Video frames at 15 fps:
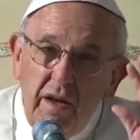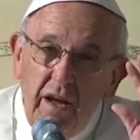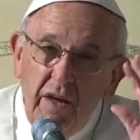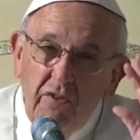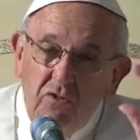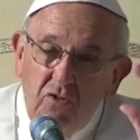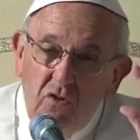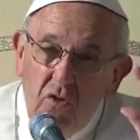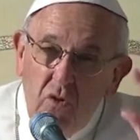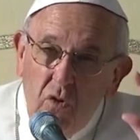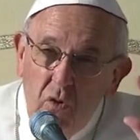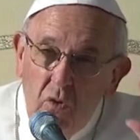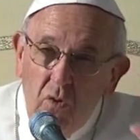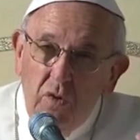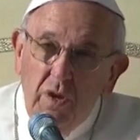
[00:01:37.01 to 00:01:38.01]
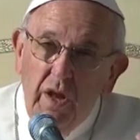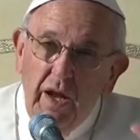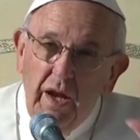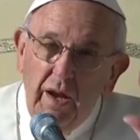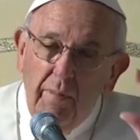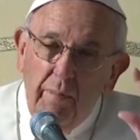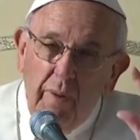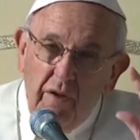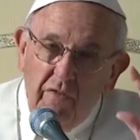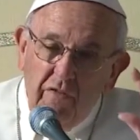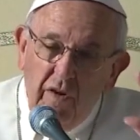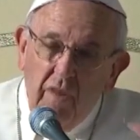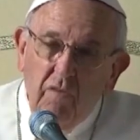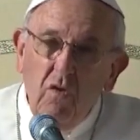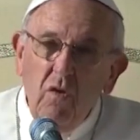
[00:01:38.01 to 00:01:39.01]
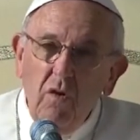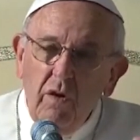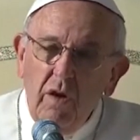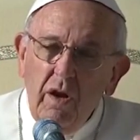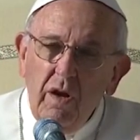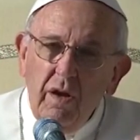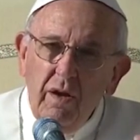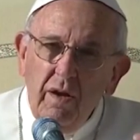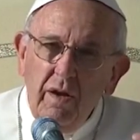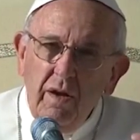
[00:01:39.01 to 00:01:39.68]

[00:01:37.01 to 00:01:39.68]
escludere, per favore,